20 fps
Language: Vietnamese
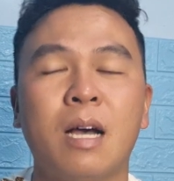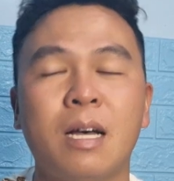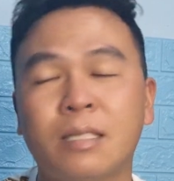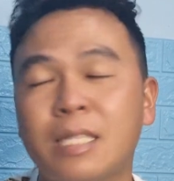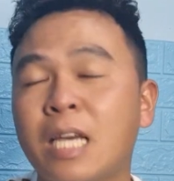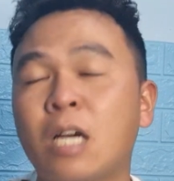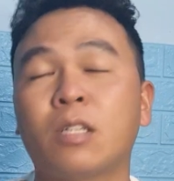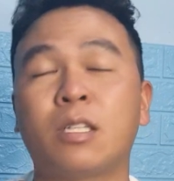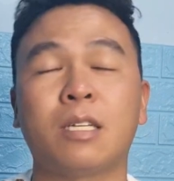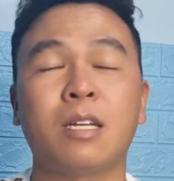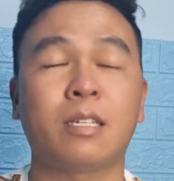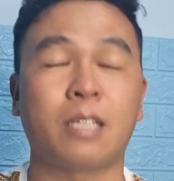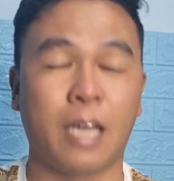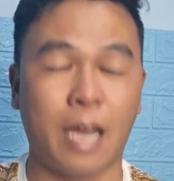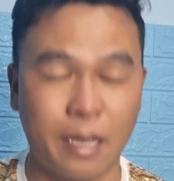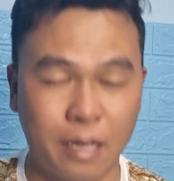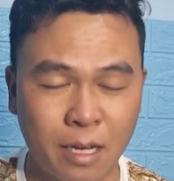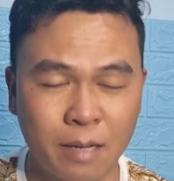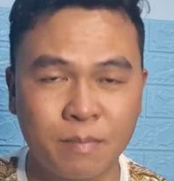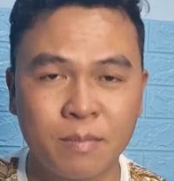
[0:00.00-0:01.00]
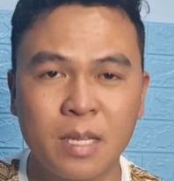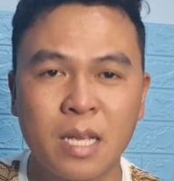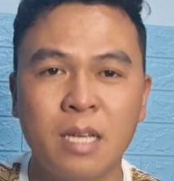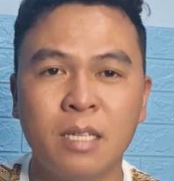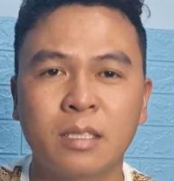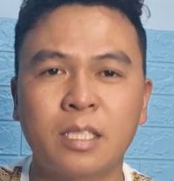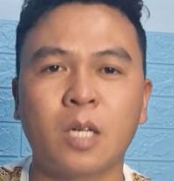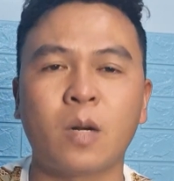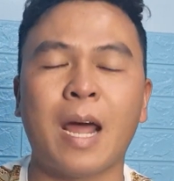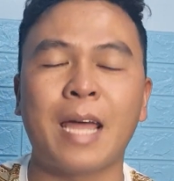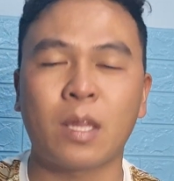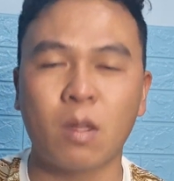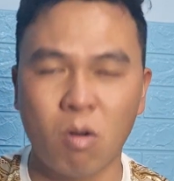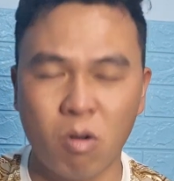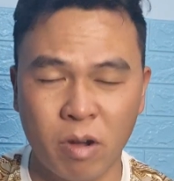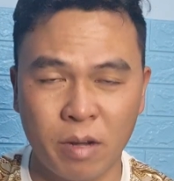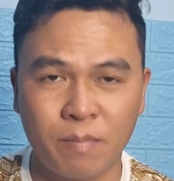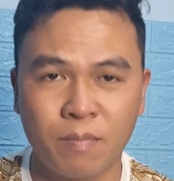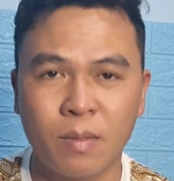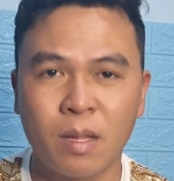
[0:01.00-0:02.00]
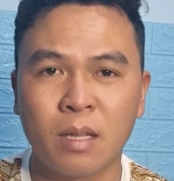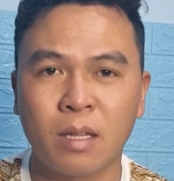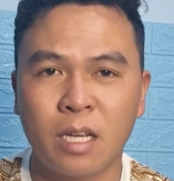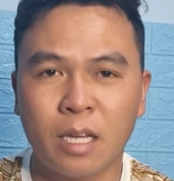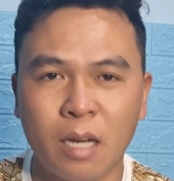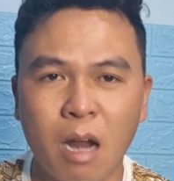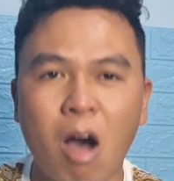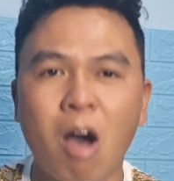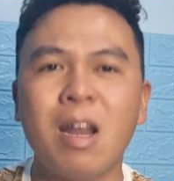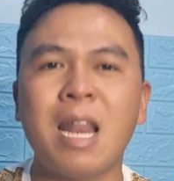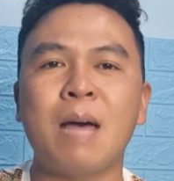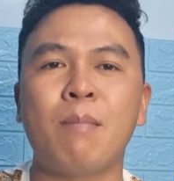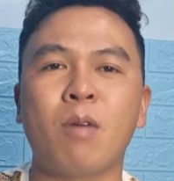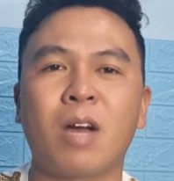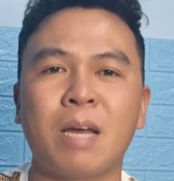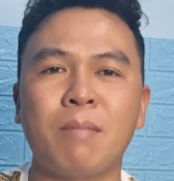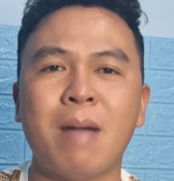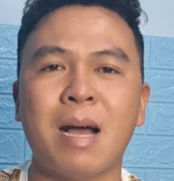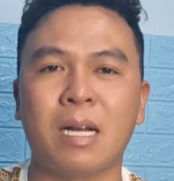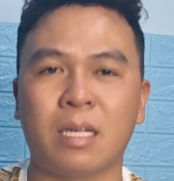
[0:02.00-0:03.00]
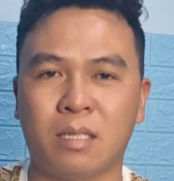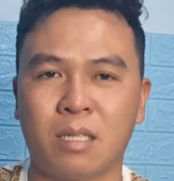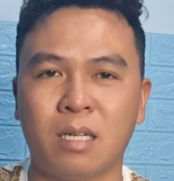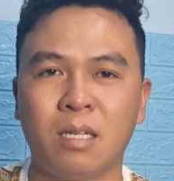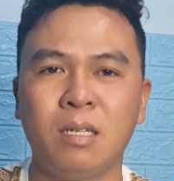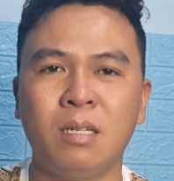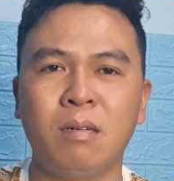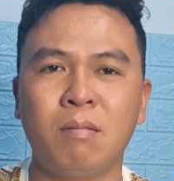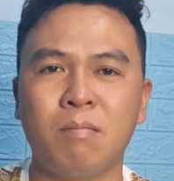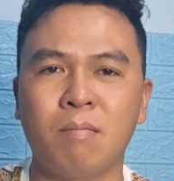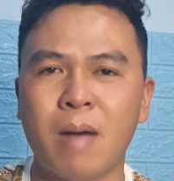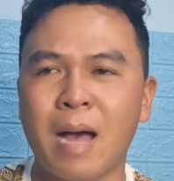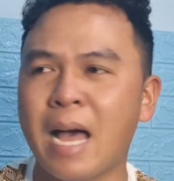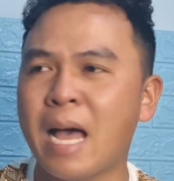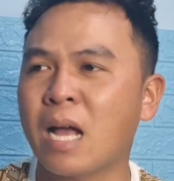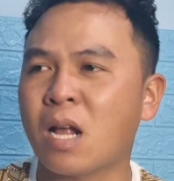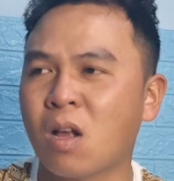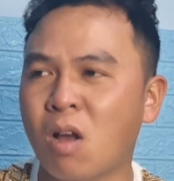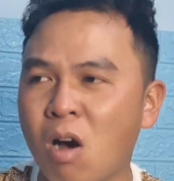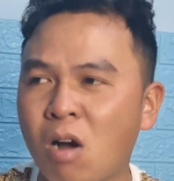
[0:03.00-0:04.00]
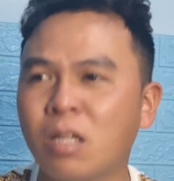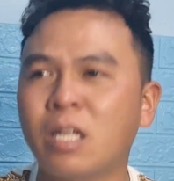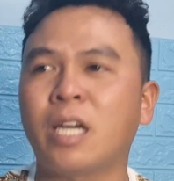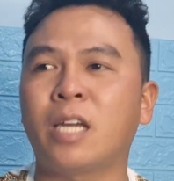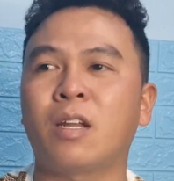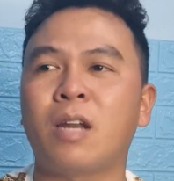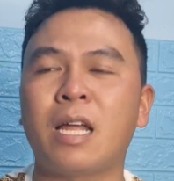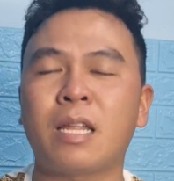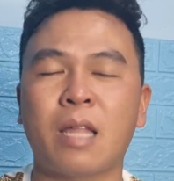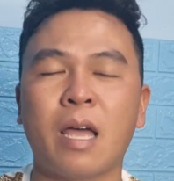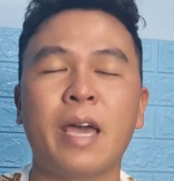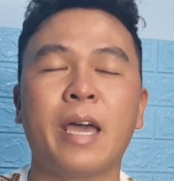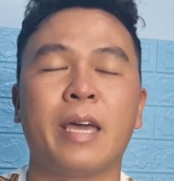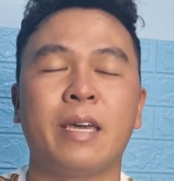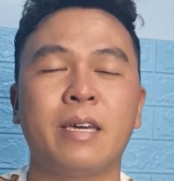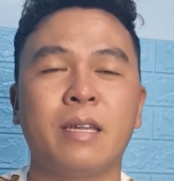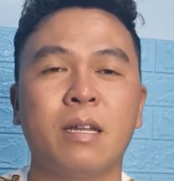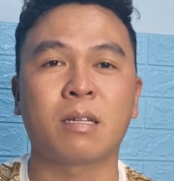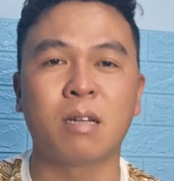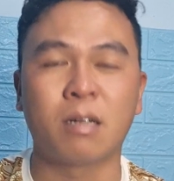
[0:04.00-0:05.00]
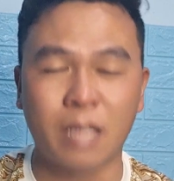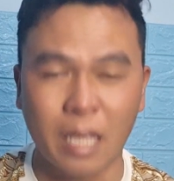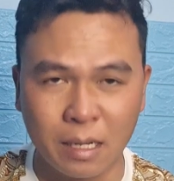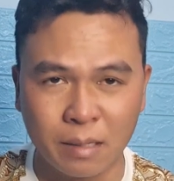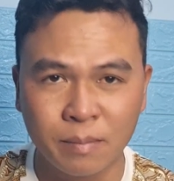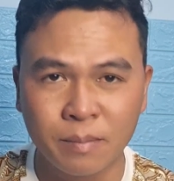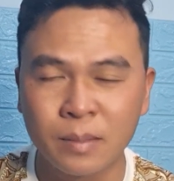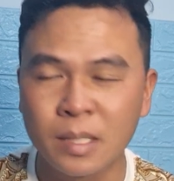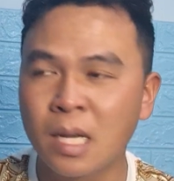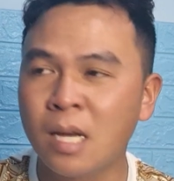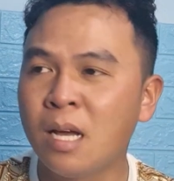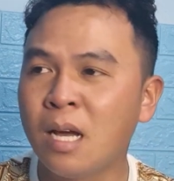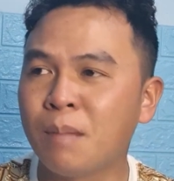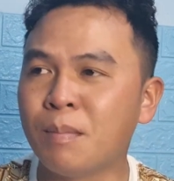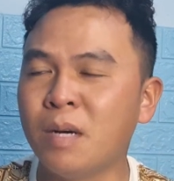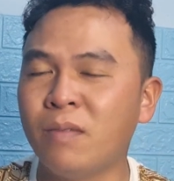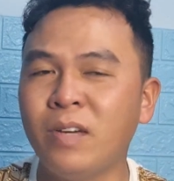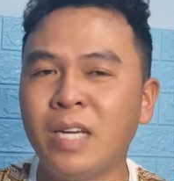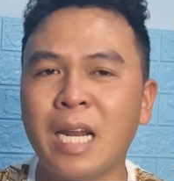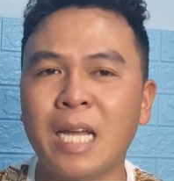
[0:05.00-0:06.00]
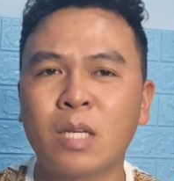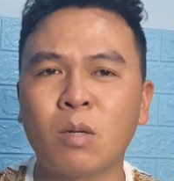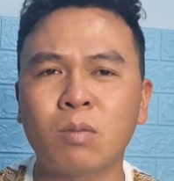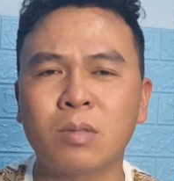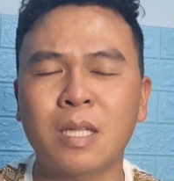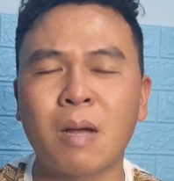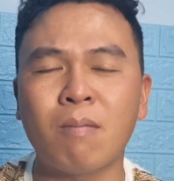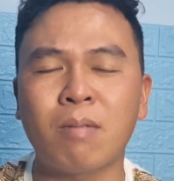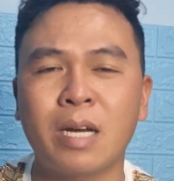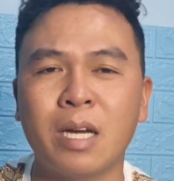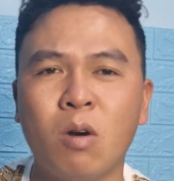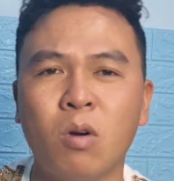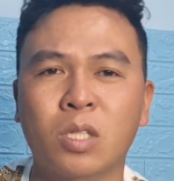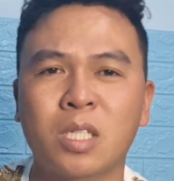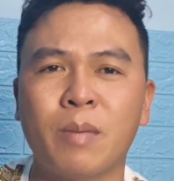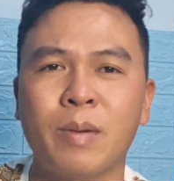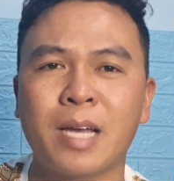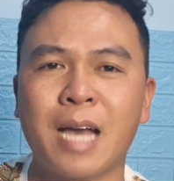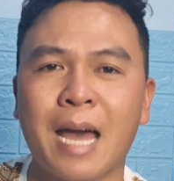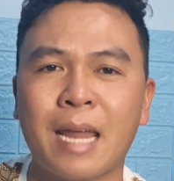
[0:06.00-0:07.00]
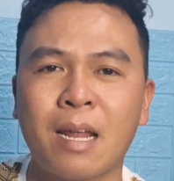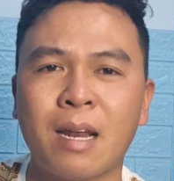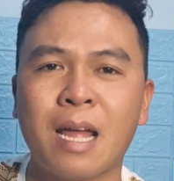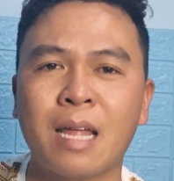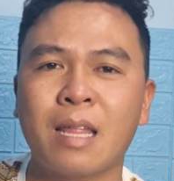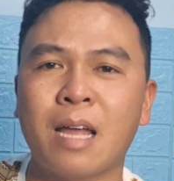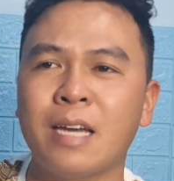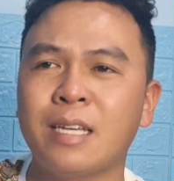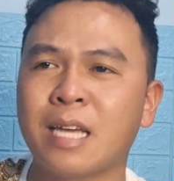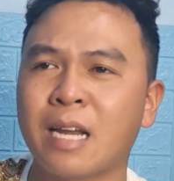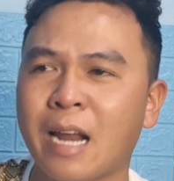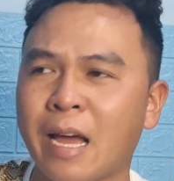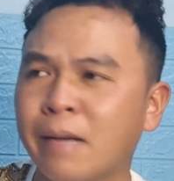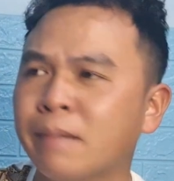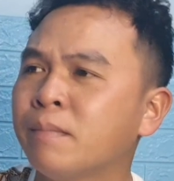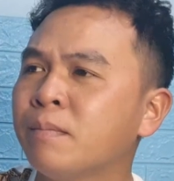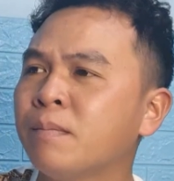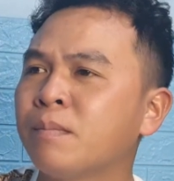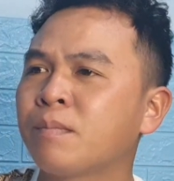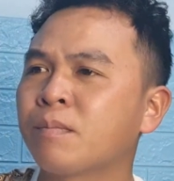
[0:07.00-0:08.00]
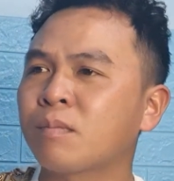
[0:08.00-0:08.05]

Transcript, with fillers: uh, Sài Gòn chấn thương chỉnh hình ấy sau này tôi ấy thì đó là một cái bằng chứng mà có thể là thể được thương tích bởi vì là trong trong cái hồ sơ bệnh án đó đã thấy rằng là